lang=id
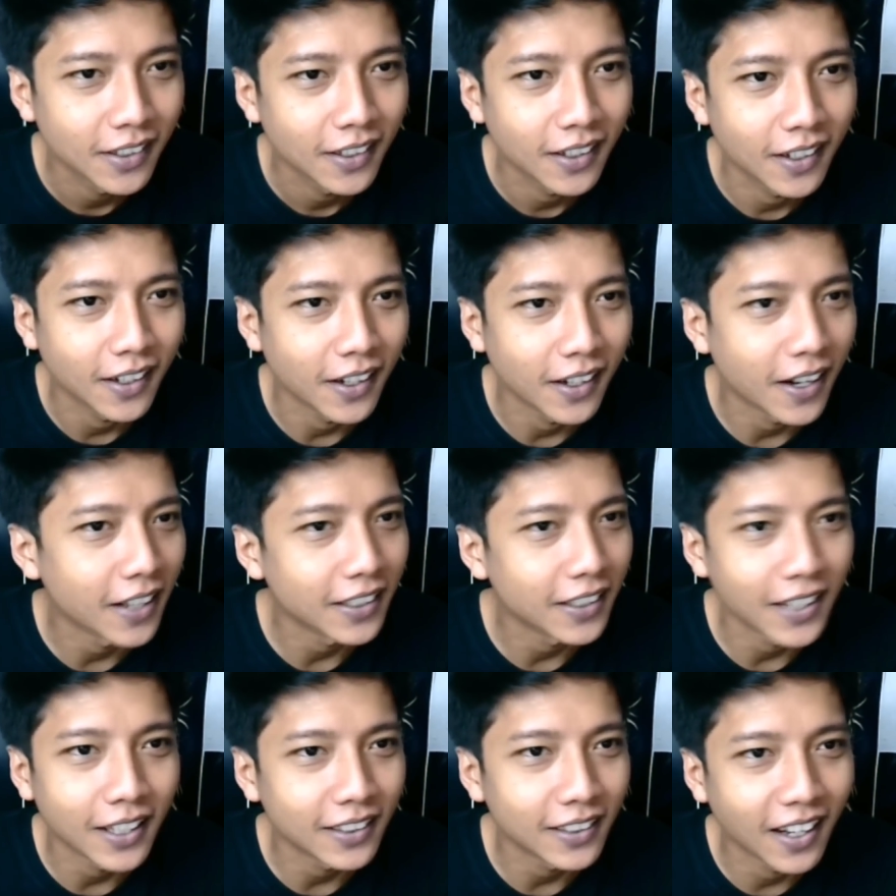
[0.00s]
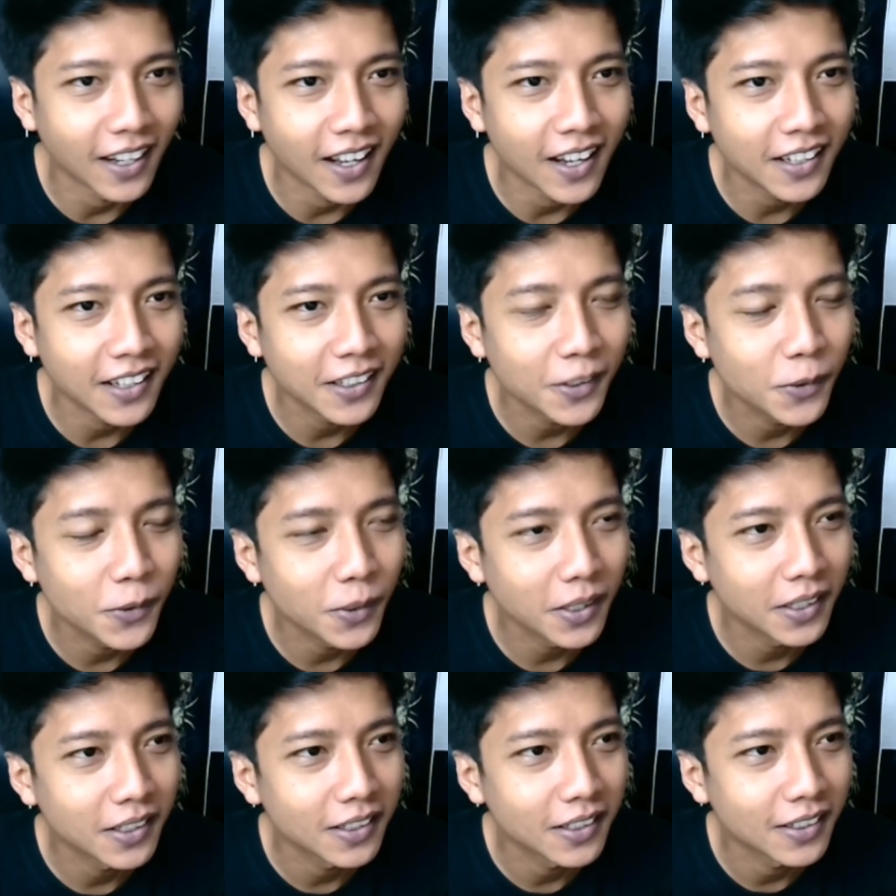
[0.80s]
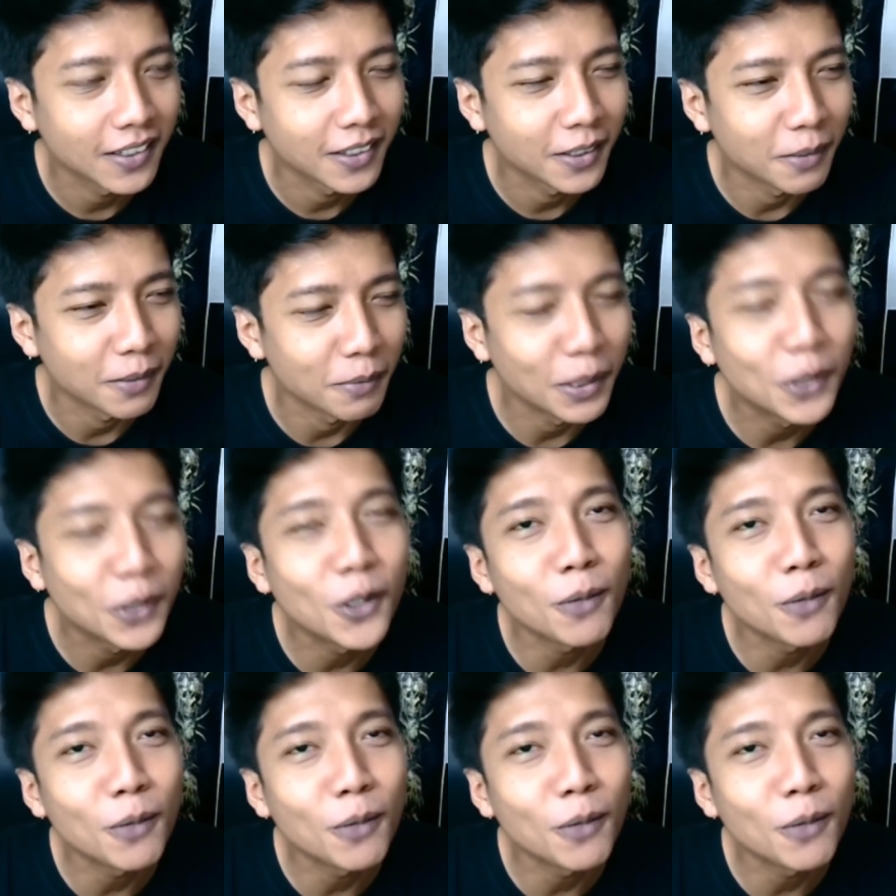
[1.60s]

Gak ada kata-kata lagi gue bingung